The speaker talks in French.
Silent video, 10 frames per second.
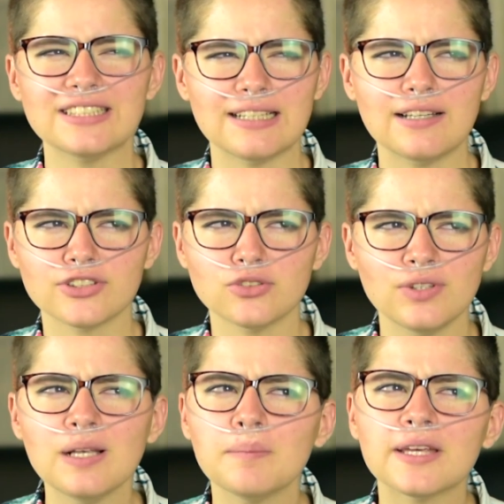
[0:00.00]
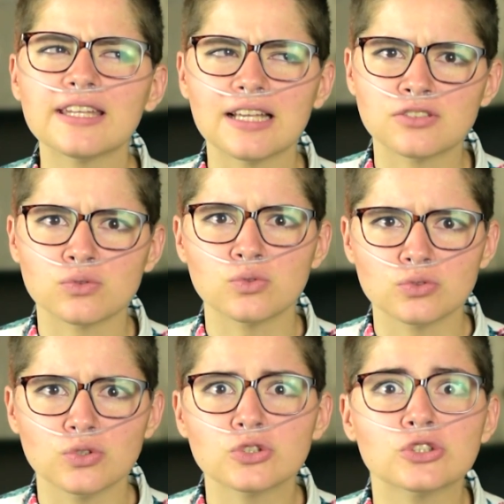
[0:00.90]
que c'est la fin du film, mais elles sont
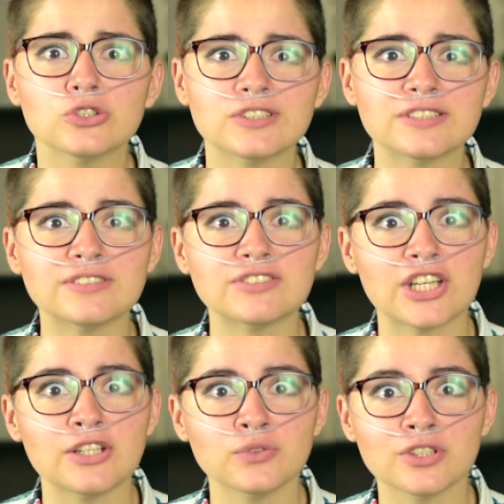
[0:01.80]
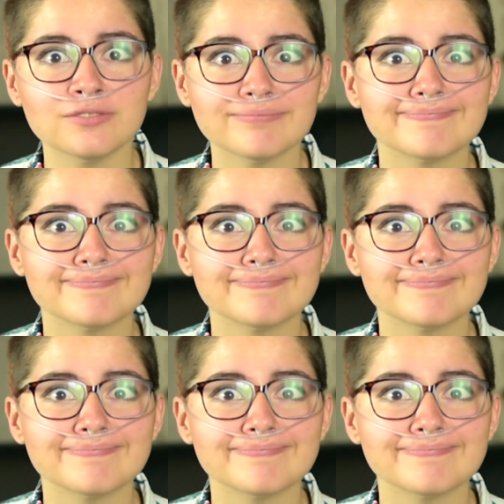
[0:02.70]
heureuses et vivent très longtemps.